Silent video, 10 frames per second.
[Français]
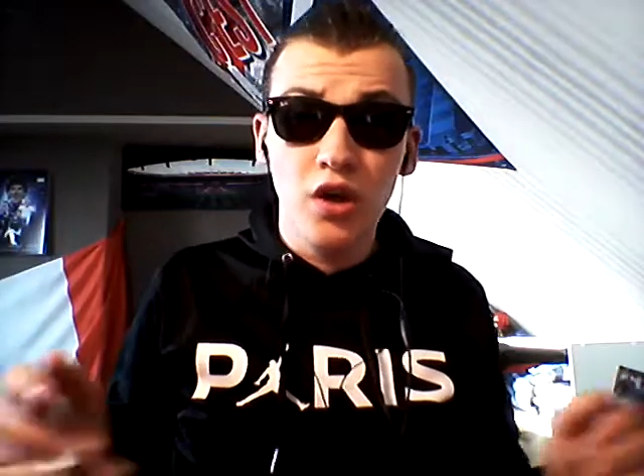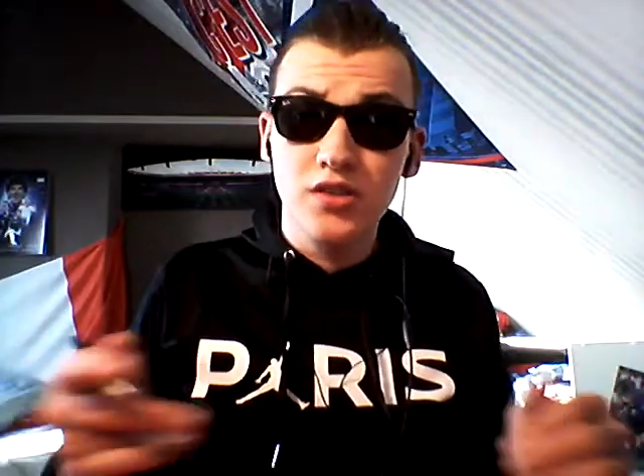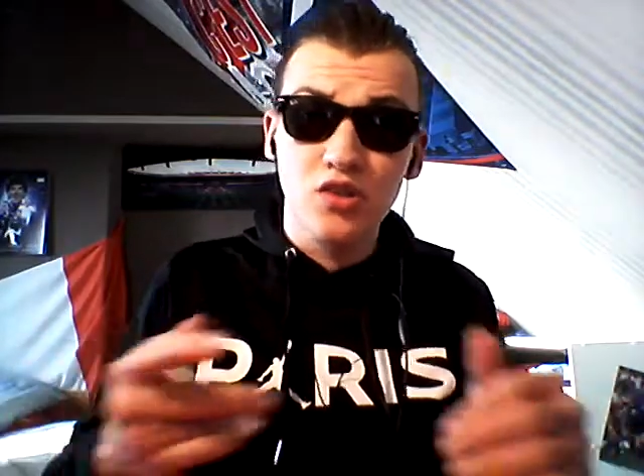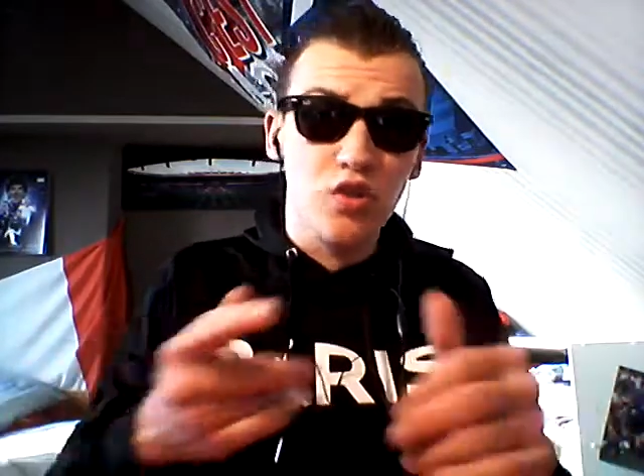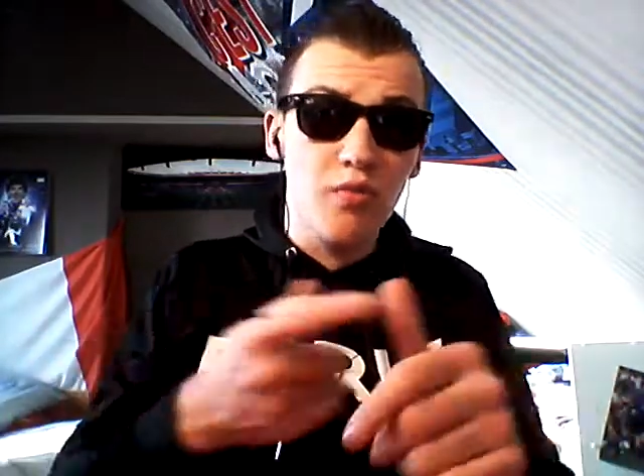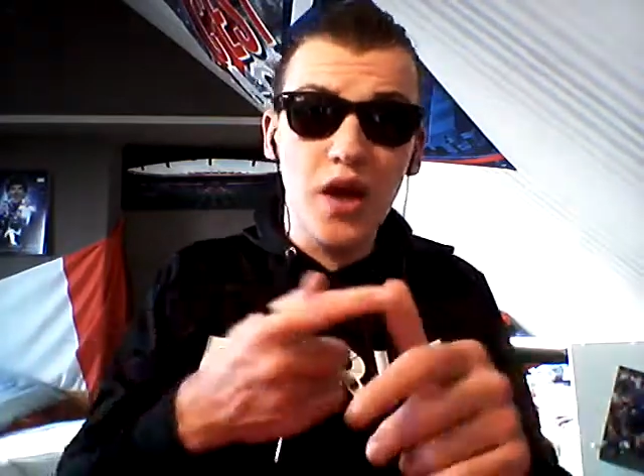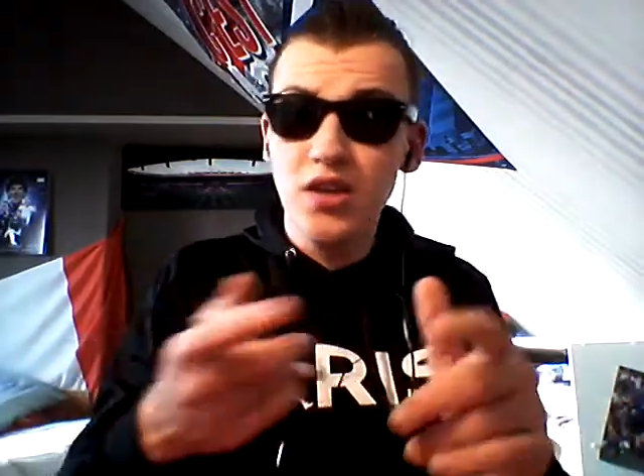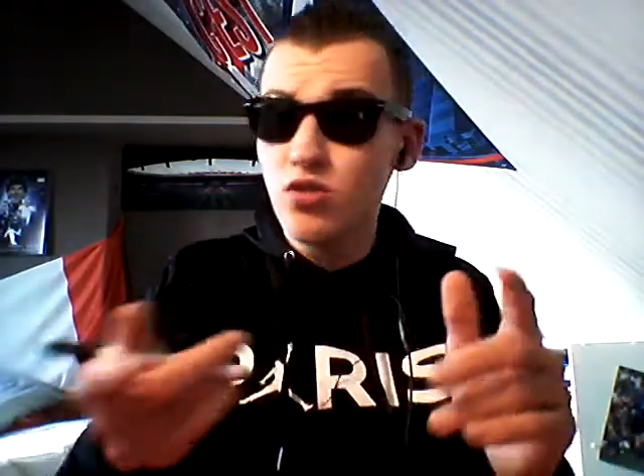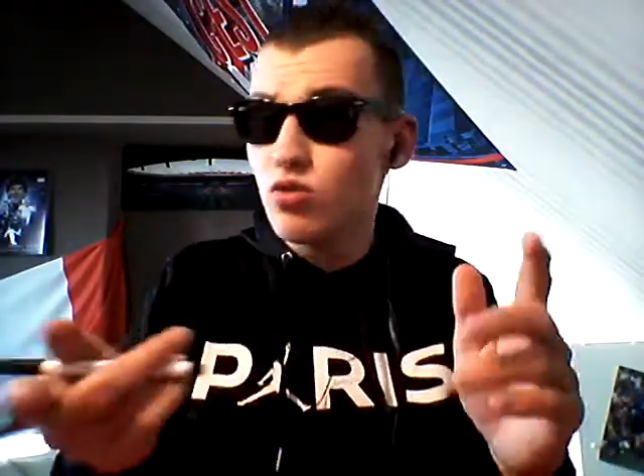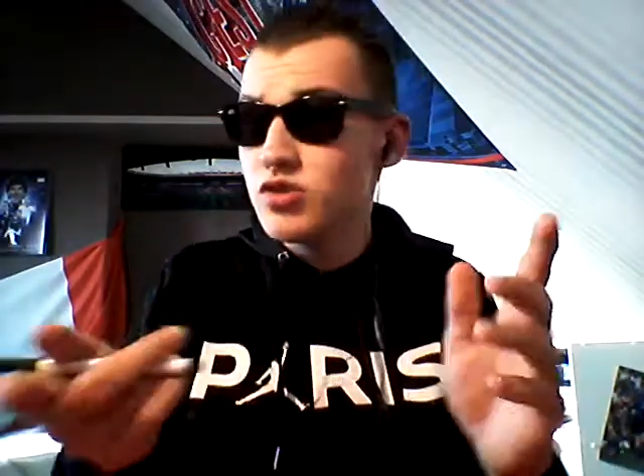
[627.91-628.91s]
que ce soit
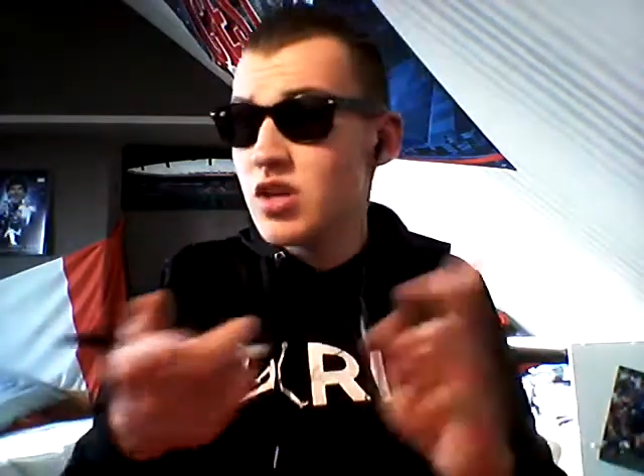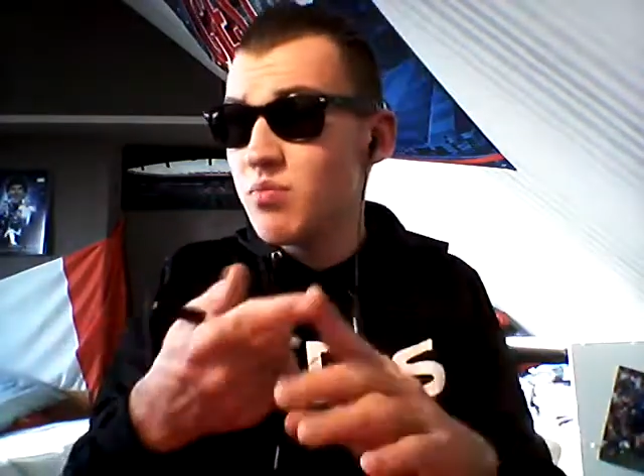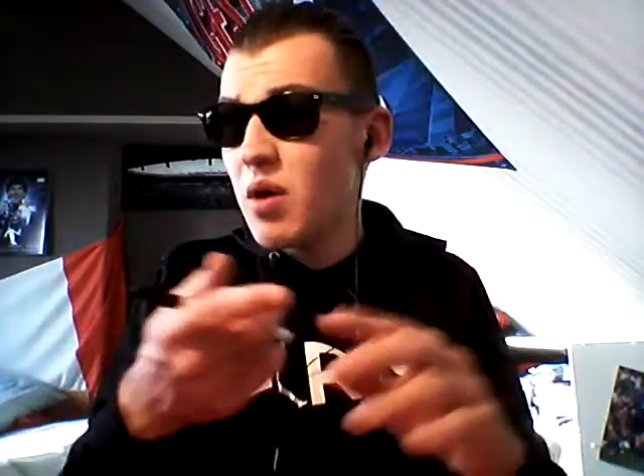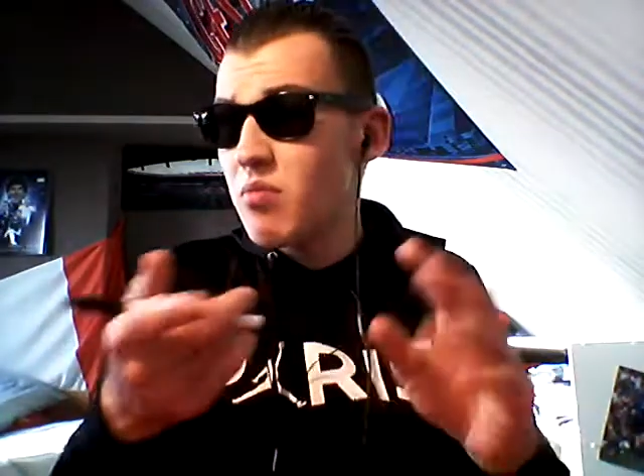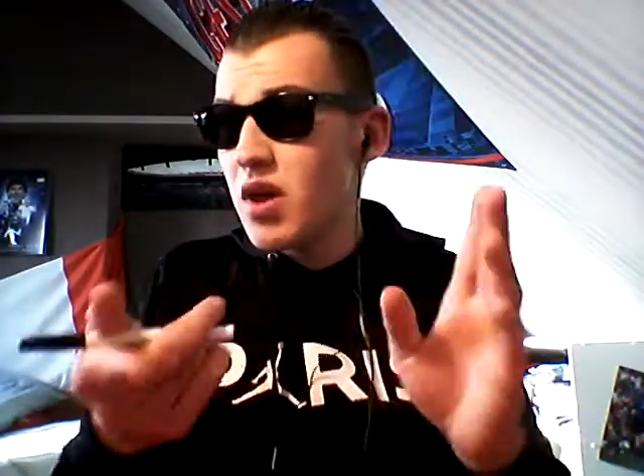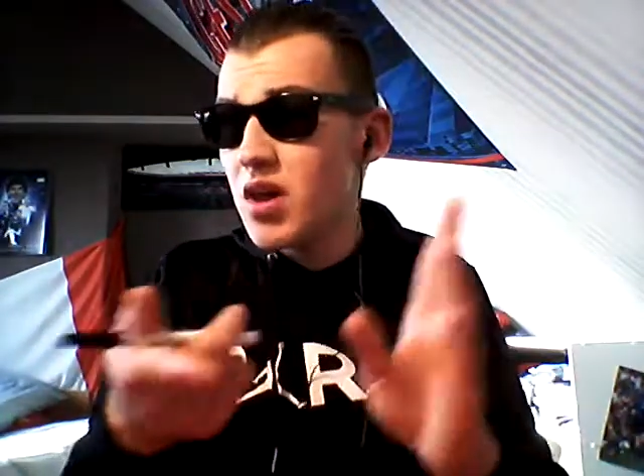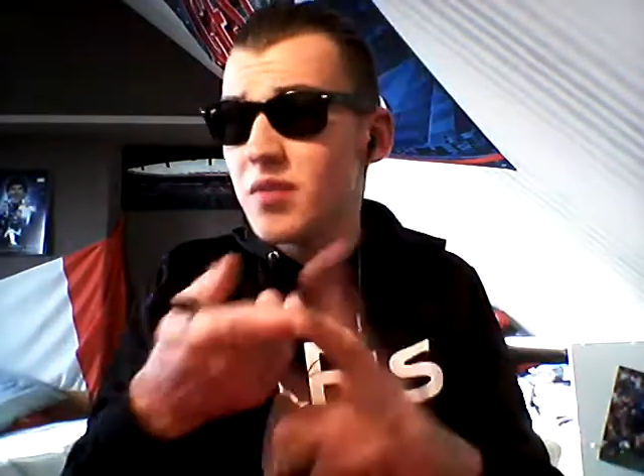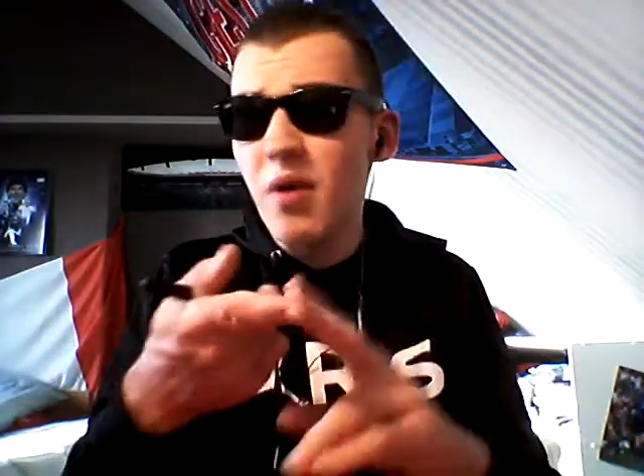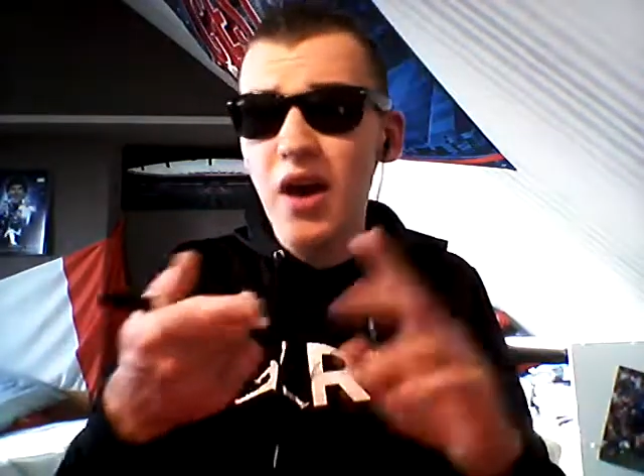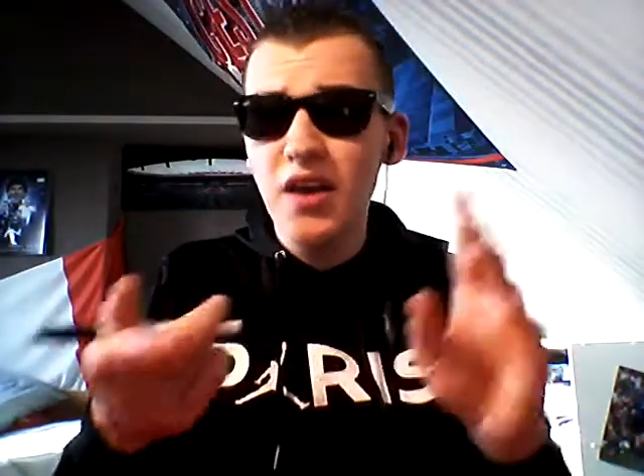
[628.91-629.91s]
Marquinhos,
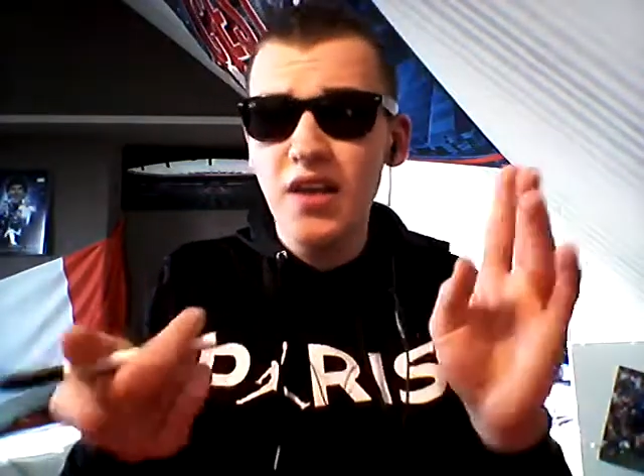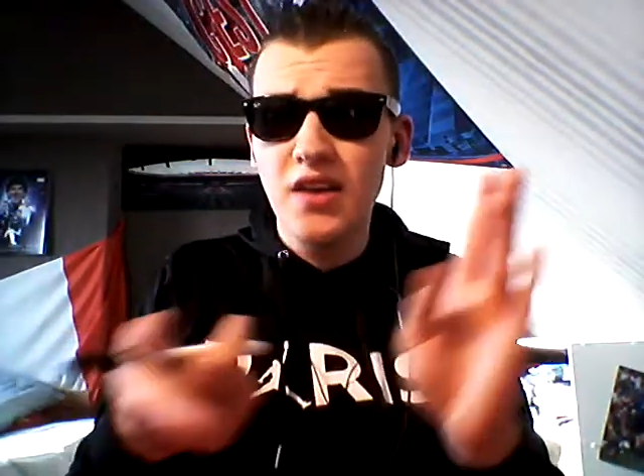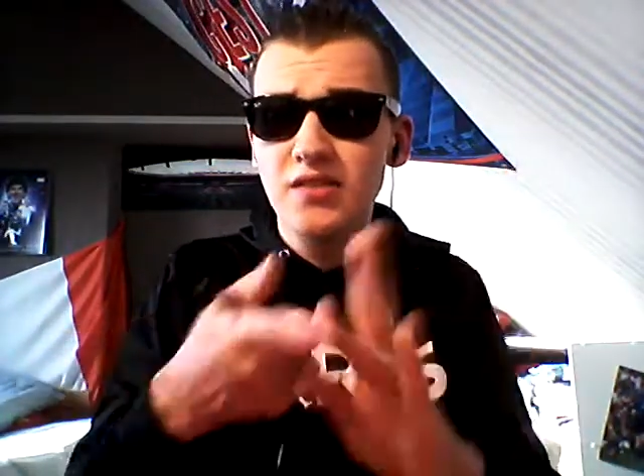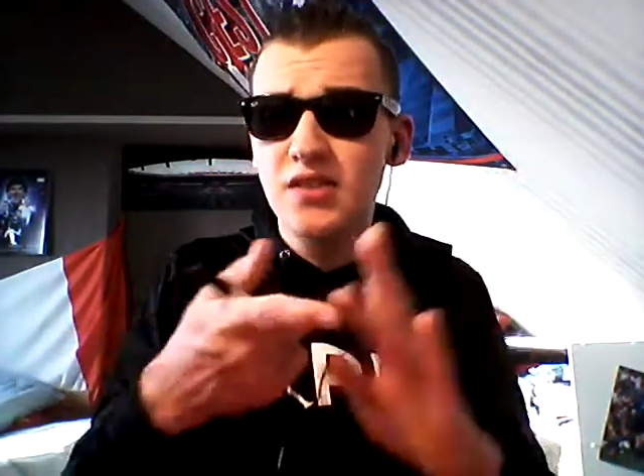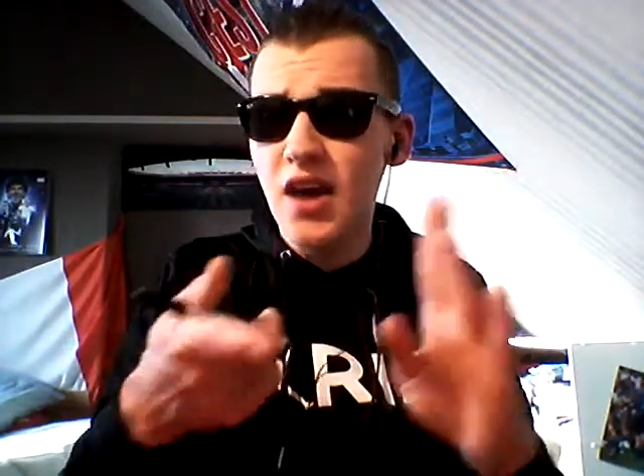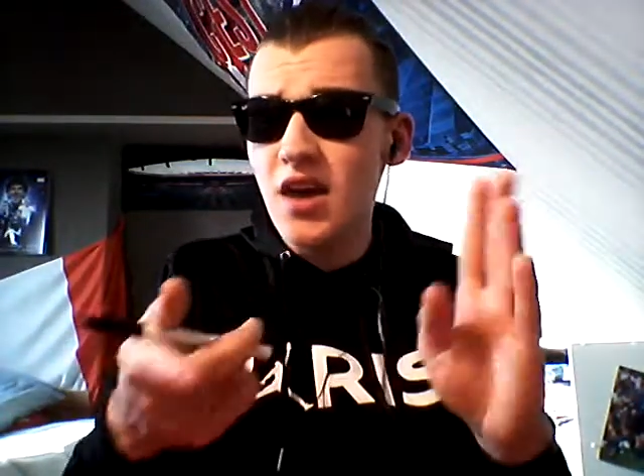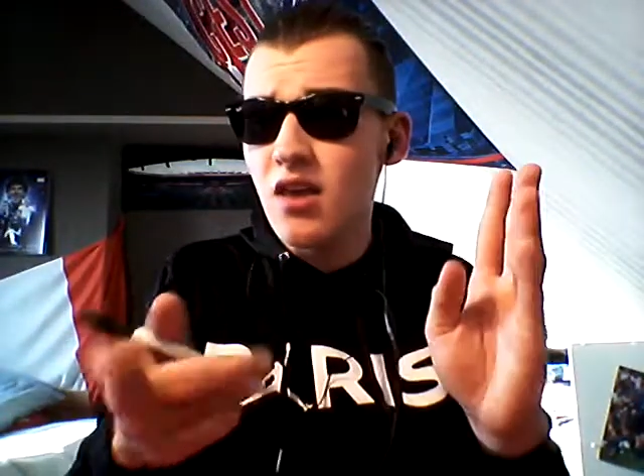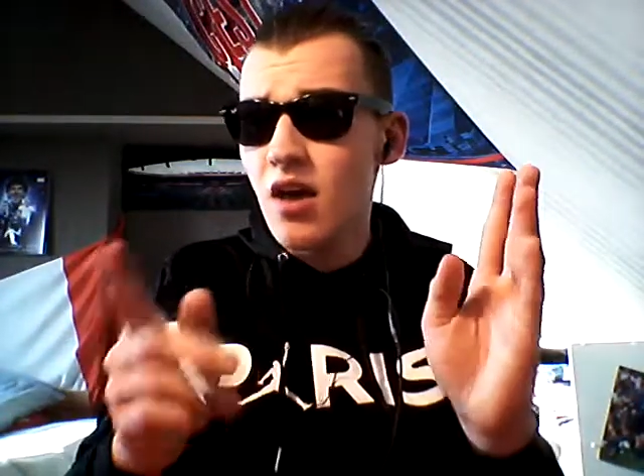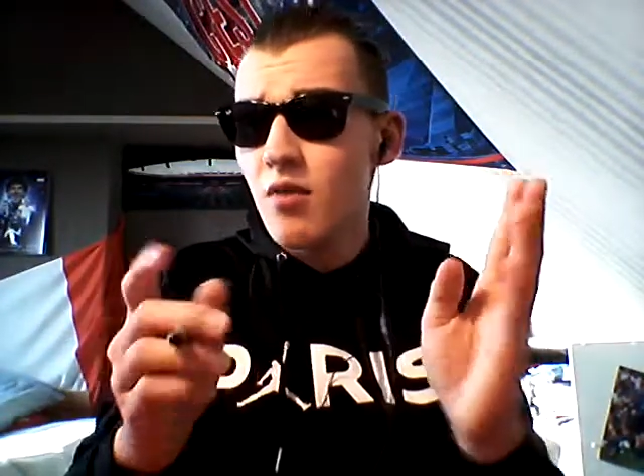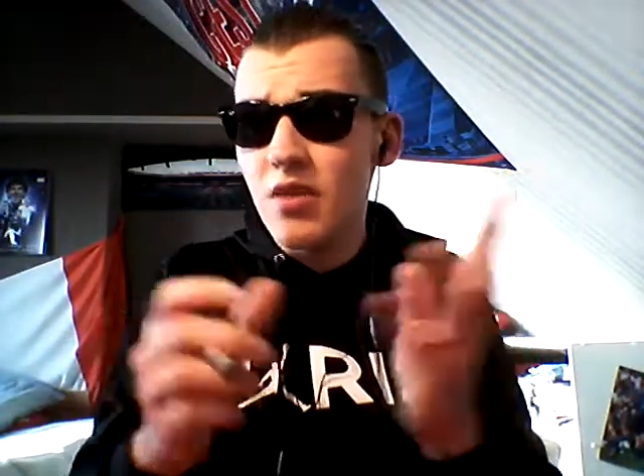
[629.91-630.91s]
Kipembe, Paredes, Gay,